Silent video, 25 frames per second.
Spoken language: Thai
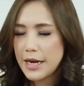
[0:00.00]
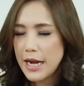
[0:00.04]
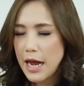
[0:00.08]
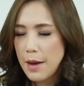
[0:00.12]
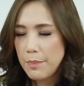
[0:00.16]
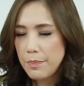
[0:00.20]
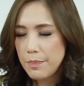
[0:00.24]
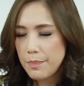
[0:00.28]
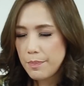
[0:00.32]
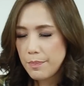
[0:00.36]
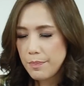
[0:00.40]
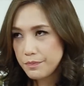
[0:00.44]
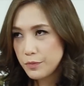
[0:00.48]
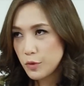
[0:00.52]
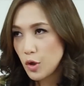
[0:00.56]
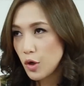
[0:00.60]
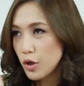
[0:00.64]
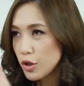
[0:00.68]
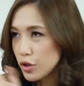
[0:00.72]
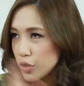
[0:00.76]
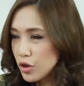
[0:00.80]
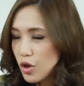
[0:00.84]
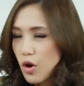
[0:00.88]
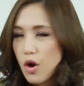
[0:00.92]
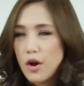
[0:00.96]
ระดับ
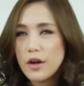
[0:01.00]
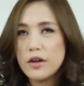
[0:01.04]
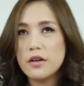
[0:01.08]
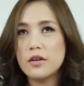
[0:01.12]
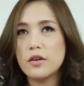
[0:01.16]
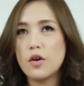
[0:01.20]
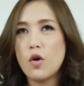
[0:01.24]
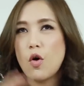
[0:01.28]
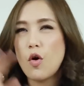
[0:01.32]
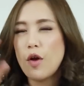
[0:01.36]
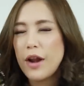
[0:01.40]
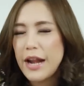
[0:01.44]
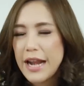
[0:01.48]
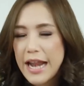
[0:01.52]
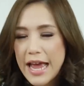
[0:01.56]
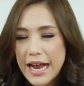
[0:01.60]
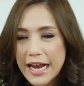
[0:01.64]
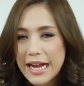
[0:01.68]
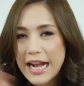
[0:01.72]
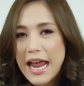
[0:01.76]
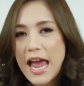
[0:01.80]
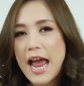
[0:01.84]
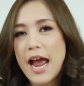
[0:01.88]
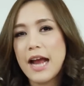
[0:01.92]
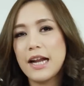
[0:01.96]
ต้นๆคน
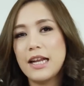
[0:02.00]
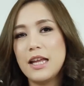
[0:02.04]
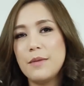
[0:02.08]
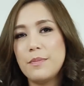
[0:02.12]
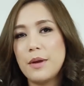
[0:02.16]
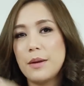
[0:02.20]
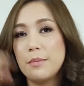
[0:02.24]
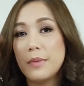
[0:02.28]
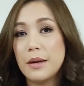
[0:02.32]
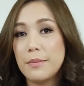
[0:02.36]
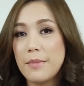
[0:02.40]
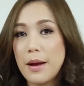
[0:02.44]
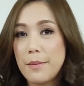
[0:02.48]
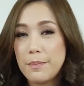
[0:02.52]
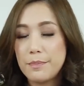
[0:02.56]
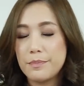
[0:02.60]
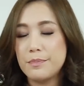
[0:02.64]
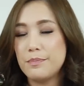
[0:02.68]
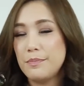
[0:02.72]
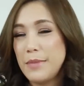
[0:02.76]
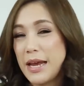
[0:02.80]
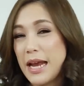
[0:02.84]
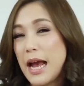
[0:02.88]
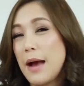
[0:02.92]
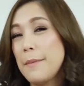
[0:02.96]
แรกๆที่เป็นเหมือนแบบ
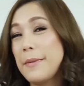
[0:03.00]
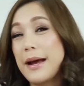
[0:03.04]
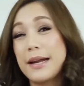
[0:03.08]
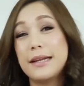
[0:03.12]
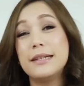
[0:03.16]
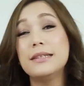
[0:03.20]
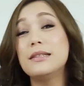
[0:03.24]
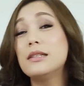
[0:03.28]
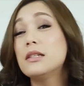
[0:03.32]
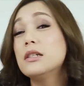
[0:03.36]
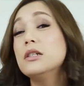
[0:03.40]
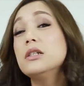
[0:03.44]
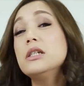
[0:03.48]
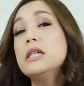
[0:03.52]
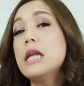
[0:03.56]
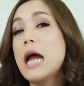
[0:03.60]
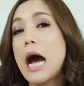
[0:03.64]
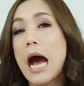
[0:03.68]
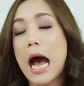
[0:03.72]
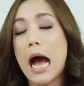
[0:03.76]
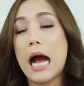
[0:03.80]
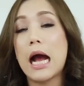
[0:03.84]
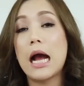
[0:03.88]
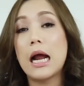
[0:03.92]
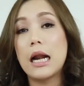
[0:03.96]
เมคอัพอาร์ติสต์ชื่อ
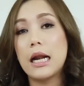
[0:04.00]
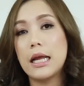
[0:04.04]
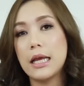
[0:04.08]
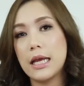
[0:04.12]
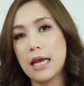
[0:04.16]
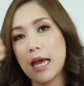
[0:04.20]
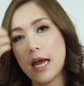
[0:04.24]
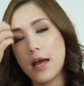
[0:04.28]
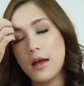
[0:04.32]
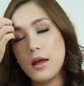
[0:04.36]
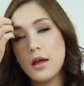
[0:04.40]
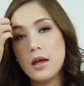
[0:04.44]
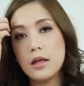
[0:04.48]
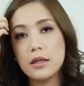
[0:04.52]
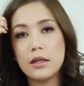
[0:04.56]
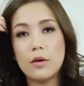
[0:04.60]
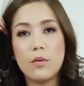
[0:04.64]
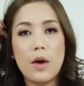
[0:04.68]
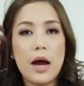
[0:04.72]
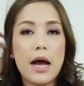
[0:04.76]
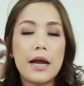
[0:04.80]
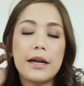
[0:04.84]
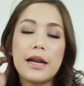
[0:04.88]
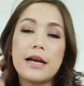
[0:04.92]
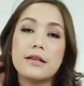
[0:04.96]
ดังอะไรเงี้ยแต่
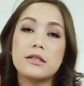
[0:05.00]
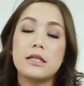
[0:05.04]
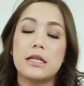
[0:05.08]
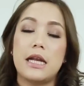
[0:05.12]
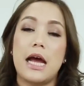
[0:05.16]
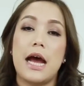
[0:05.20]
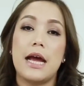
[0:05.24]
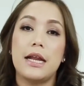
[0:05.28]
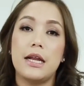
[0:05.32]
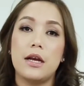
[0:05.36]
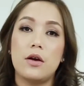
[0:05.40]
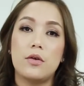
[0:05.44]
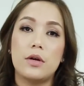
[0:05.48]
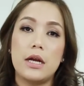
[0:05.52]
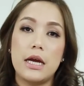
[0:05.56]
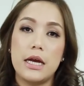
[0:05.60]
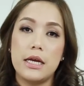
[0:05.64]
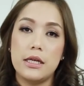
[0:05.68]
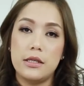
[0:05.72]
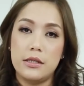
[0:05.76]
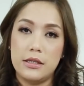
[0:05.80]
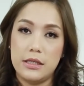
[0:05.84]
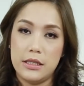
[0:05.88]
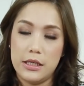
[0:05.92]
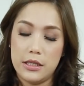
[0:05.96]
ว่าน่าเสียดายที่เขาได้
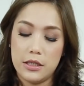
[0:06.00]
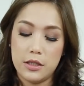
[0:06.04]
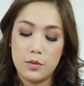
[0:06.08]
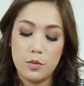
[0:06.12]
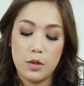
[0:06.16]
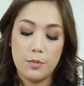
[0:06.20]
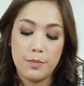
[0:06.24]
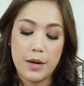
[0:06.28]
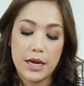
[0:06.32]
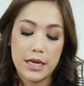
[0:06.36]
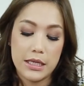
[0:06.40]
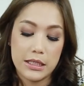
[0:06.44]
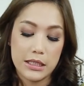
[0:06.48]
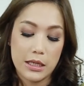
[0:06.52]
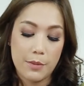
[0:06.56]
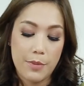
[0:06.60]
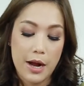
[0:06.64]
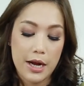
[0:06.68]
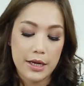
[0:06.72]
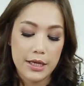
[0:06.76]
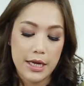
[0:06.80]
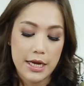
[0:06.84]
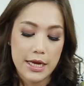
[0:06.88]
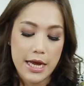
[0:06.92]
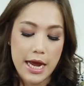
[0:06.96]
เสียชีวิตไปสัก
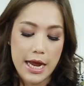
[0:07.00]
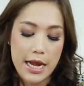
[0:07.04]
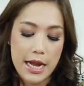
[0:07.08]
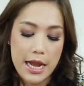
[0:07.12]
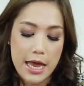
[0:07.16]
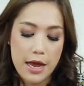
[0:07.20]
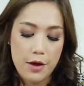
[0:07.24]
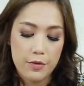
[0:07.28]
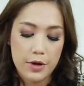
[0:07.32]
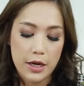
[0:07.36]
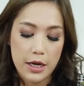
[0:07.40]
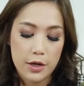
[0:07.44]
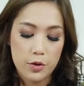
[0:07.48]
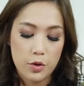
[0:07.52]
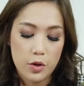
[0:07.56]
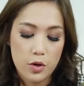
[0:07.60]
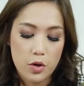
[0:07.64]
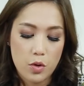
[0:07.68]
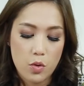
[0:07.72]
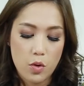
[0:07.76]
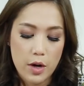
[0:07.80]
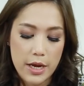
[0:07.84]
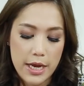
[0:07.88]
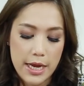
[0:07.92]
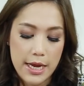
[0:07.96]
พักใหญ่ๆแล้วนะคะด้วย
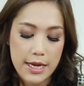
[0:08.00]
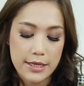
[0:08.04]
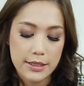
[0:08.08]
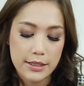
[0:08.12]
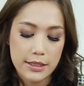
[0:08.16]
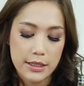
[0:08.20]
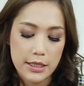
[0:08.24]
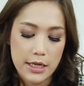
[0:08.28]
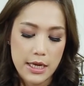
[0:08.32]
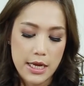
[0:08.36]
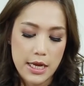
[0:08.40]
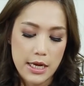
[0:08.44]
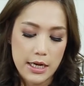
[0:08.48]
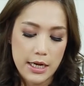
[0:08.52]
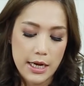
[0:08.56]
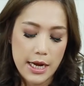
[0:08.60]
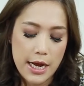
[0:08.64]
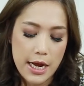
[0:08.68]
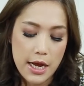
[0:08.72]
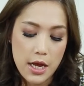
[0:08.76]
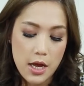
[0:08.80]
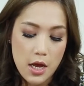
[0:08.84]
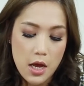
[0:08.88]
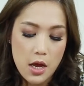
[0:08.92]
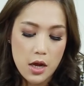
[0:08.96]
โรคเอดส์นั่นเองนะ
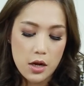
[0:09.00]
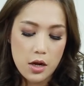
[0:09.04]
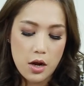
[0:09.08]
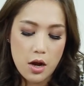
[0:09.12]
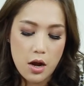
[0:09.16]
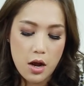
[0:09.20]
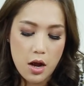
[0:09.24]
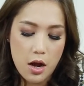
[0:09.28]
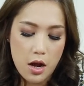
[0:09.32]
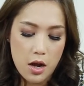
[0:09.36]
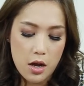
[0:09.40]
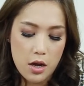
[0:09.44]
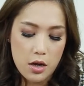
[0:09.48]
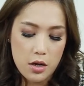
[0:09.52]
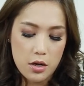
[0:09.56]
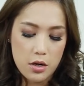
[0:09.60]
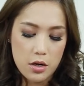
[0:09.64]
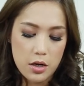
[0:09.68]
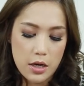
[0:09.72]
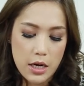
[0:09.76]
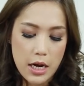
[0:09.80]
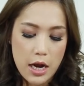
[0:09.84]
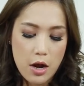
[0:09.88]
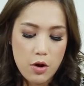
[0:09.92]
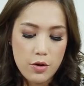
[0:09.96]
คะก็
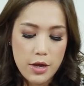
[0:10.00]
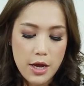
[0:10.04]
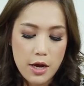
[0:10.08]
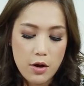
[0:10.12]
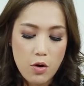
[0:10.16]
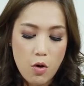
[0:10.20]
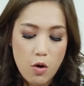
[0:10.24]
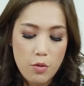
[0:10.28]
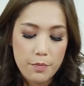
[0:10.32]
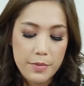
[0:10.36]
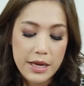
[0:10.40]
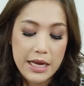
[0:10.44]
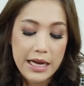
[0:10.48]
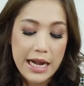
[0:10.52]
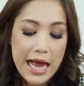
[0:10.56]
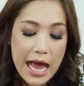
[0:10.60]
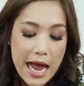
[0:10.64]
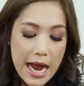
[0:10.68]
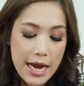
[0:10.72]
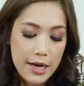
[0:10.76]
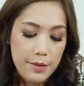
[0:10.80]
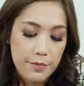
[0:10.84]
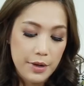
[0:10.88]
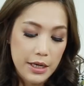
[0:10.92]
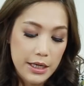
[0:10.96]
เขายังคงมีไล
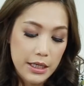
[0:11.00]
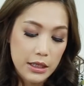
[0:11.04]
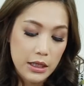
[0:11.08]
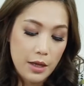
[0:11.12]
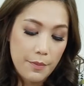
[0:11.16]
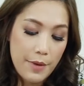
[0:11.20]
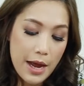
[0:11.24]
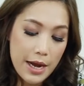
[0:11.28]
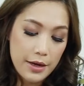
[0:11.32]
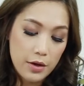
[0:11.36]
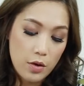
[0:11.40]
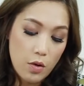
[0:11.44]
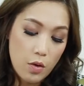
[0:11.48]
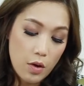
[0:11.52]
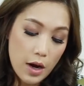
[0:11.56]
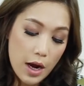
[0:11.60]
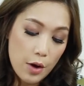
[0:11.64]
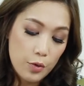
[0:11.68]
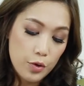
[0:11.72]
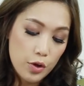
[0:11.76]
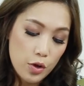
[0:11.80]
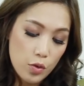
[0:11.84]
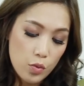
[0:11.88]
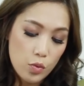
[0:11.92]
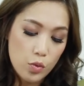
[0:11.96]
น์ผลิตภัณฑ์ของ
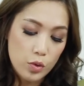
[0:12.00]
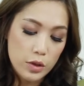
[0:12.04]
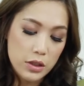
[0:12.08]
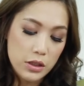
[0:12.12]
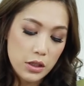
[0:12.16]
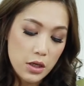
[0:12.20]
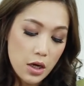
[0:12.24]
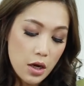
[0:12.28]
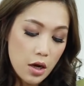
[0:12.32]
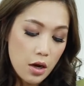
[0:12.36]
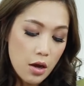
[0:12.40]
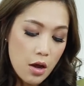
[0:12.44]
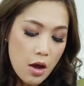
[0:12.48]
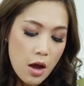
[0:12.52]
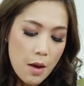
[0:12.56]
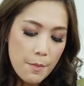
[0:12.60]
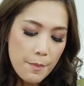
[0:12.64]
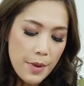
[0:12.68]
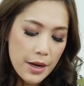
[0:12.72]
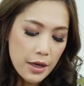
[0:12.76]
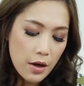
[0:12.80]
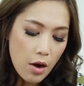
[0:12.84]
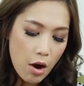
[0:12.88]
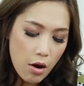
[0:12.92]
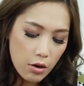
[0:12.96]
เขาอยู่ซึ่ง
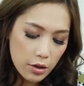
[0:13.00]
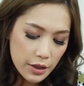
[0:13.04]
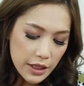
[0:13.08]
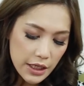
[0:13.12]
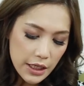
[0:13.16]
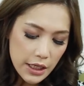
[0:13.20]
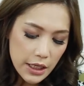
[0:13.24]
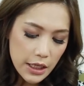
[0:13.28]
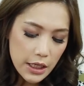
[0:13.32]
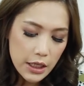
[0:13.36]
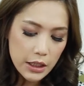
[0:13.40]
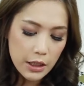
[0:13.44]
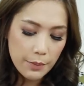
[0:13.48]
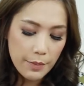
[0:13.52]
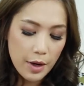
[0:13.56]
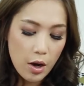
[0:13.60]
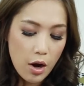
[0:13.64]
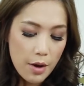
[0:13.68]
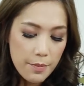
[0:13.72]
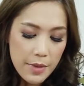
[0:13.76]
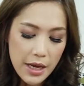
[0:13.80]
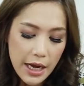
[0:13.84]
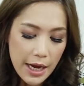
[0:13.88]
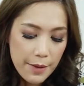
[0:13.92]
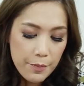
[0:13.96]
เป็นของดีแต่ไม่
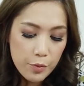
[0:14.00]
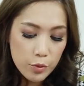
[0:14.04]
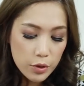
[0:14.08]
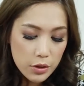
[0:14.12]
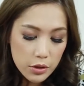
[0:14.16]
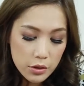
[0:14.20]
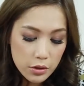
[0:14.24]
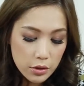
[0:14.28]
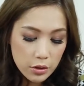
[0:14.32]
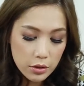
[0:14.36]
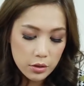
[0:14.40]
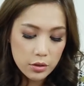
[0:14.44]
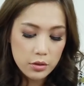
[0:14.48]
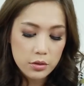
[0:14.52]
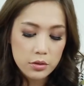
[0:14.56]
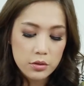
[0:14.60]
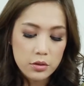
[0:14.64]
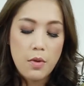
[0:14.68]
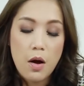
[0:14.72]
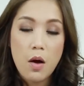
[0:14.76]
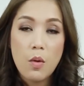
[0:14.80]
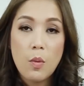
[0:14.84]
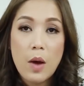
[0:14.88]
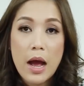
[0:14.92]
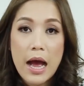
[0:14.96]
ค่อยมีใครพูดถึง
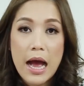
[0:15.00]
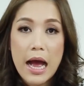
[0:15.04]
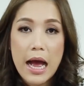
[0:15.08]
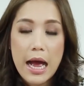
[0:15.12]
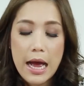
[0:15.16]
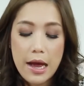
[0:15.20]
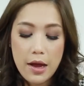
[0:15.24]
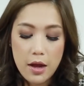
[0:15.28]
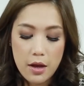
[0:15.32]
เพราะว่า